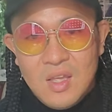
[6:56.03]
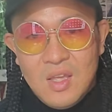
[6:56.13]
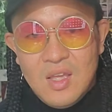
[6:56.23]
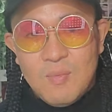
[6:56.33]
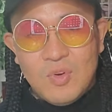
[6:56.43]

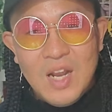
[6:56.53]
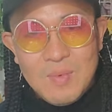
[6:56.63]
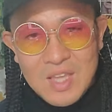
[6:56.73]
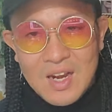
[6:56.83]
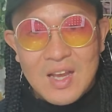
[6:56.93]
えー、僕ら
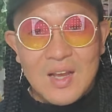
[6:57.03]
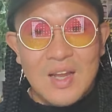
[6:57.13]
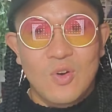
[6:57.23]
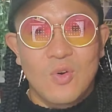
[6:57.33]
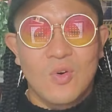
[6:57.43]
みたいな、
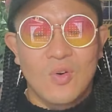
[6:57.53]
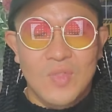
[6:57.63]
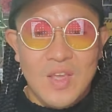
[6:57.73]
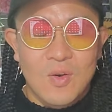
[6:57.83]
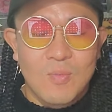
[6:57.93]
あのー、
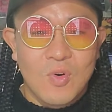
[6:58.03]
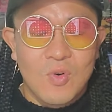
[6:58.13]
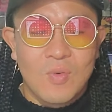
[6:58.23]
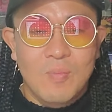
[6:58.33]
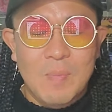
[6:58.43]
ね、
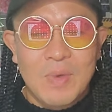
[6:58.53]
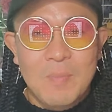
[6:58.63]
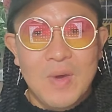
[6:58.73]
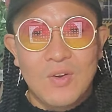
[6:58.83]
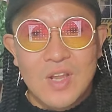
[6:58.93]
もう、
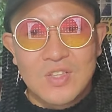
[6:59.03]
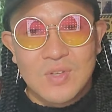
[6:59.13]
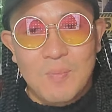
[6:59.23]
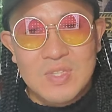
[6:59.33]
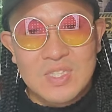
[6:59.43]
パッパラッパの年
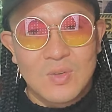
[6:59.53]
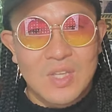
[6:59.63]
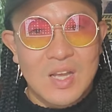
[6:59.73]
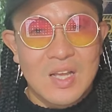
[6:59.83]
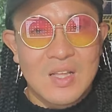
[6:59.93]
中は別にそん
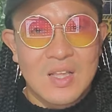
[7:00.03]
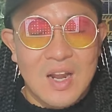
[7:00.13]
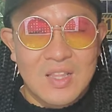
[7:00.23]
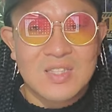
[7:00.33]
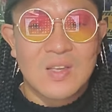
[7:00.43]
な、あれで